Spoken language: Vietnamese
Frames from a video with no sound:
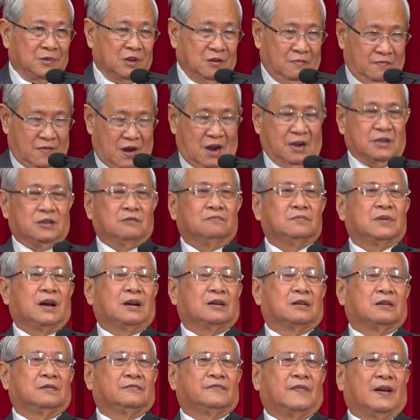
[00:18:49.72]
Người vợ chúng
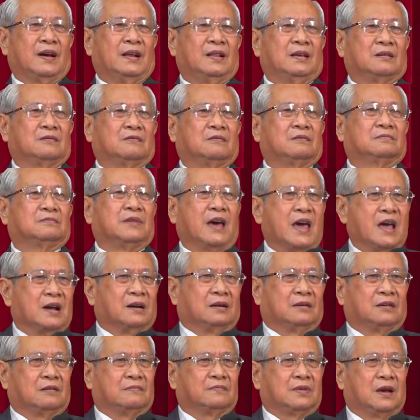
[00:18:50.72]
ta có phải là ngọn
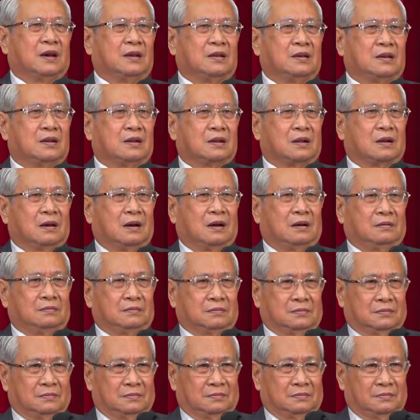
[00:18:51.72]
đèn ở trong gia đình
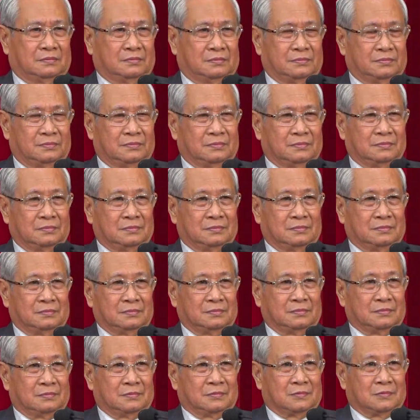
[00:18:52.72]
không?
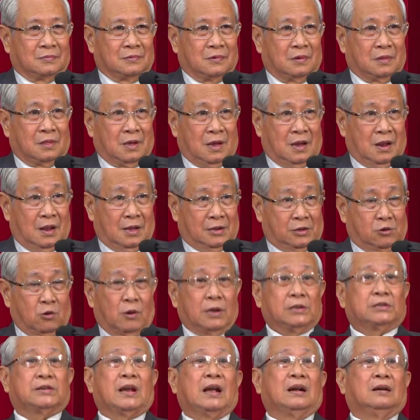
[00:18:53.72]
Có thể là
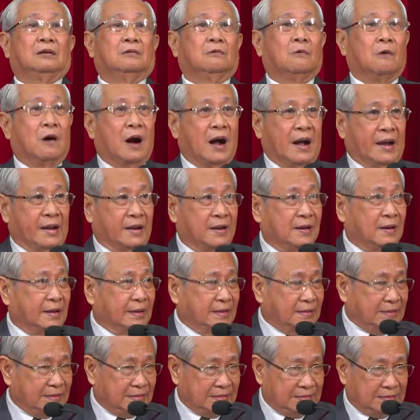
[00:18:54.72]
soi sáng ở ngoài
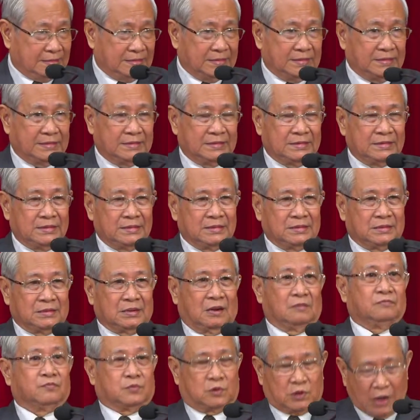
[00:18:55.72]
đấy.
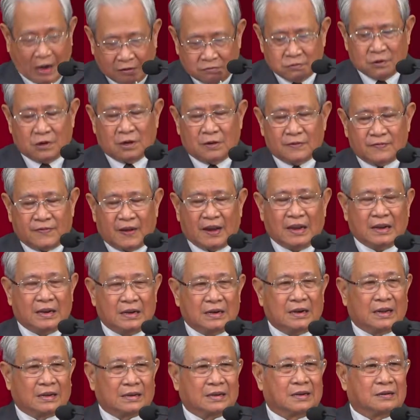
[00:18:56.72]
Ông chồng có phải
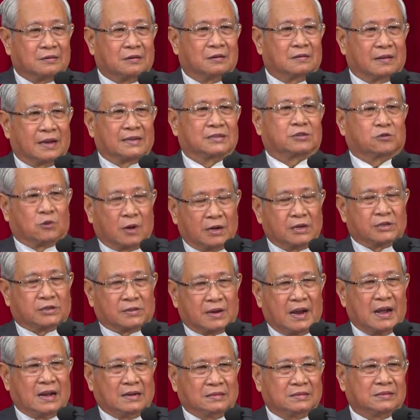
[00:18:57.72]
là cái ngọn đèn soi
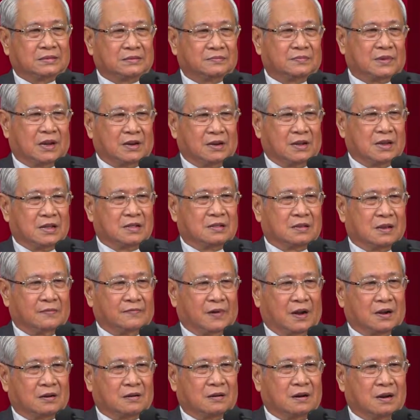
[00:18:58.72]
sáng trong gia đình
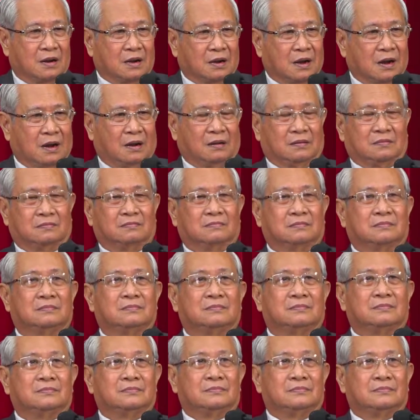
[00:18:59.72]
với vợ con không?